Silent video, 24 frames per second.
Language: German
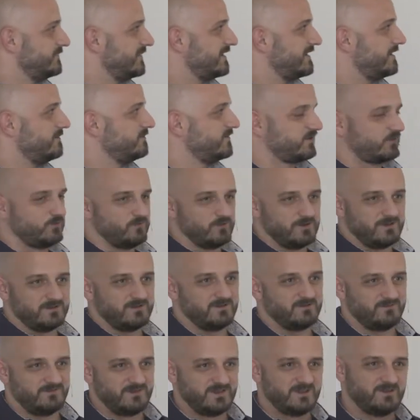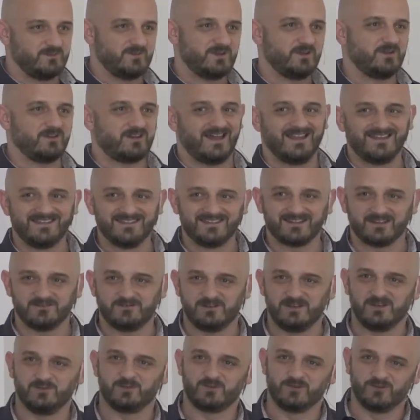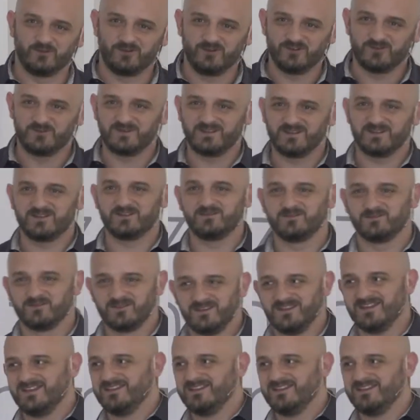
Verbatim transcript: Man kann mich googeln, dann findet man auch andere Philipp Knolls, mit denen